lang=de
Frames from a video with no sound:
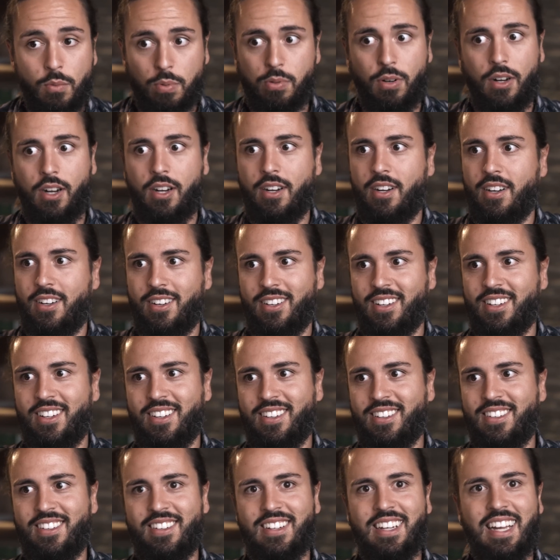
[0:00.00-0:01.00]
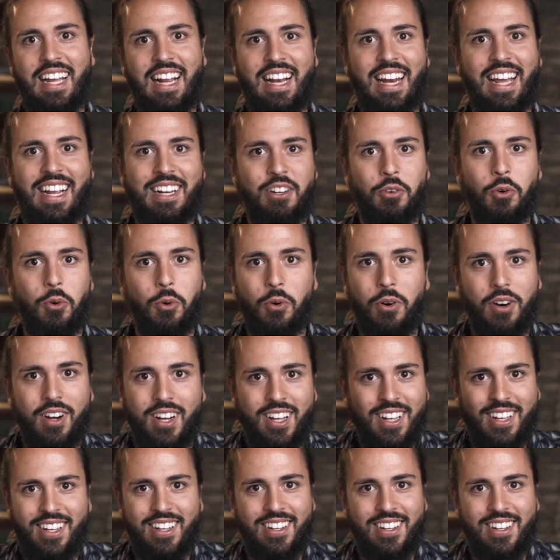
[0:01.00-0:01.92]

boah, Elektro.